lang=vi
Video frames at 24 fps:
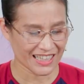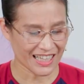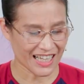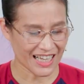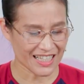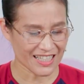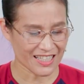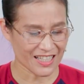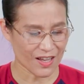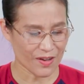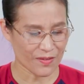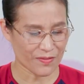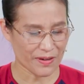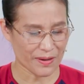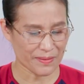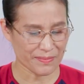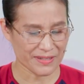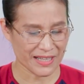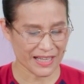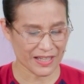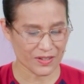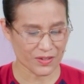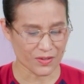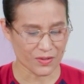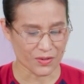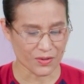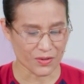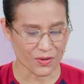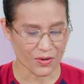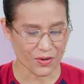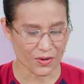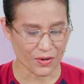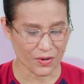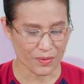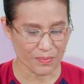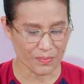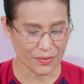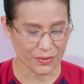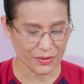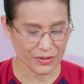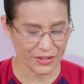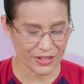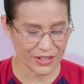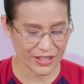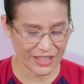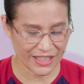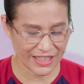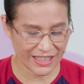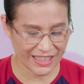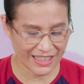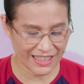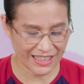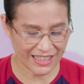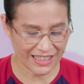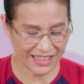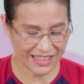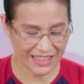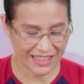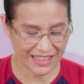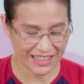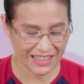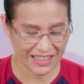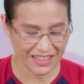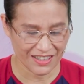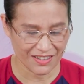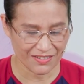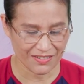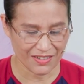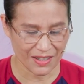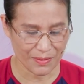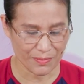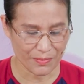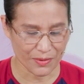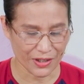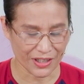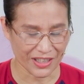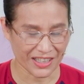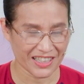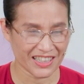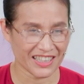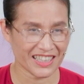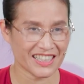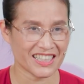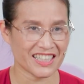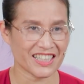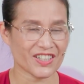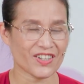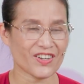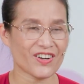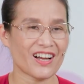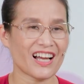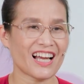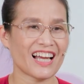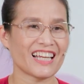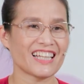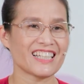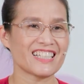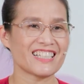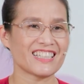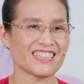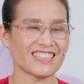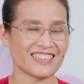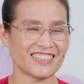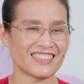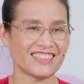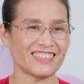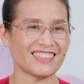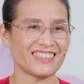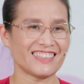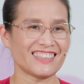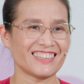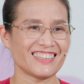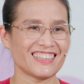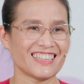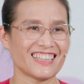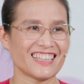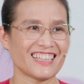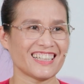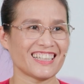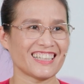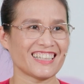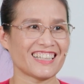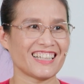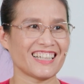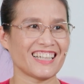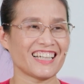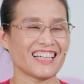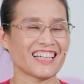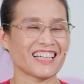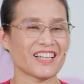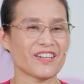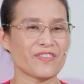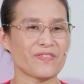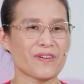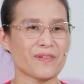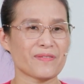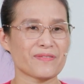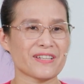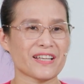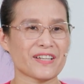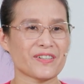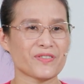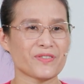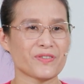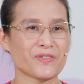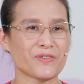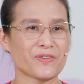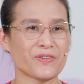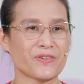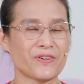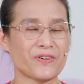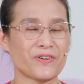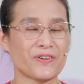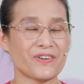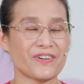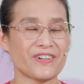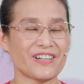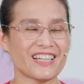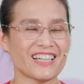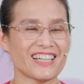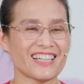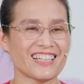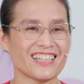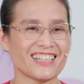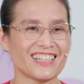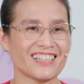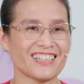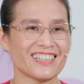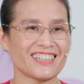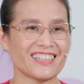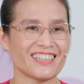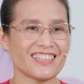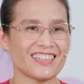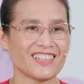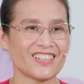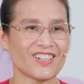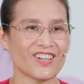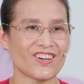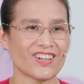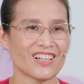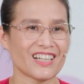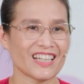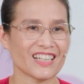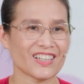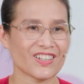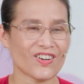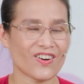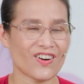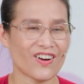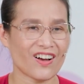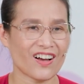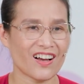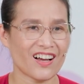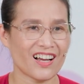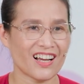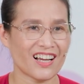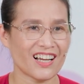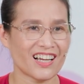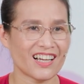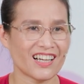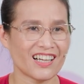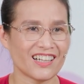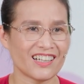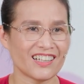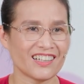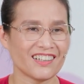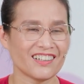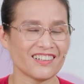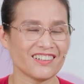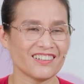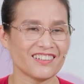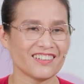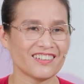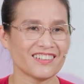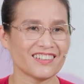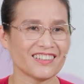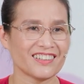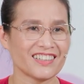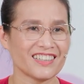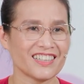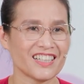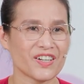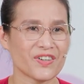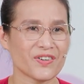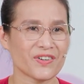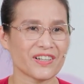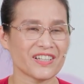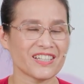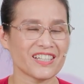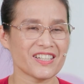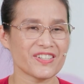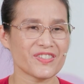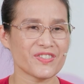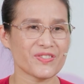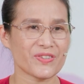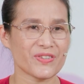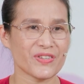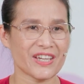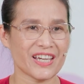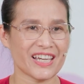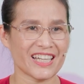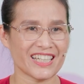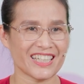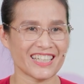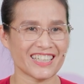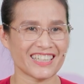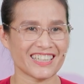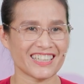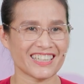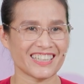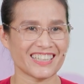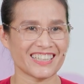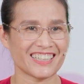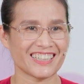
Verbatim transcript: Tại sao pháp danh của cô có bốn chữ và mọi người chỉ có hai chữ? Thì cái pháp danh của cô ấy thì nó lại có nhiều cái nhân duyên.